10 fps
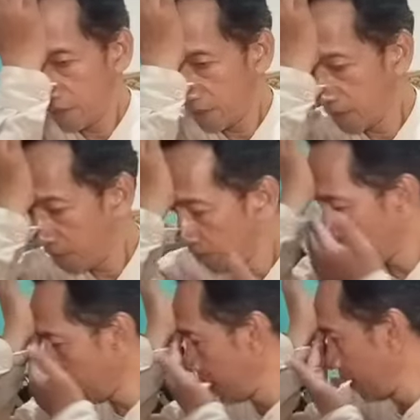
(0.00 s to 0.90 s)
ini
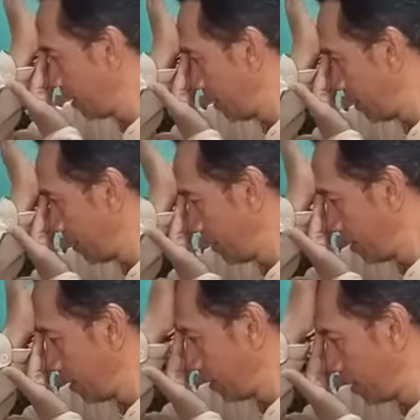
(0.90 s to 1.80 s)
pasang ini
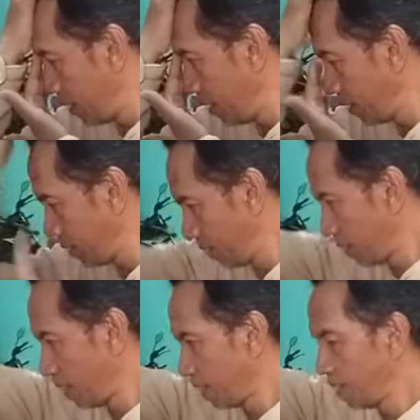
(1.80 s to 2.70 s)
ini terus
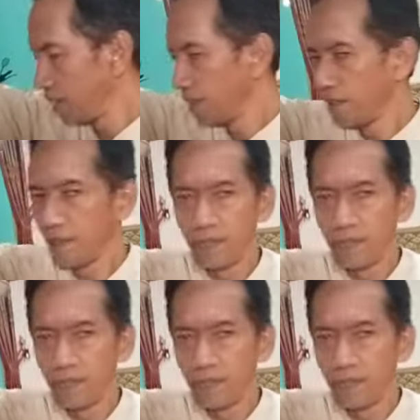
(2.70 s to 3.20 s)
nah ini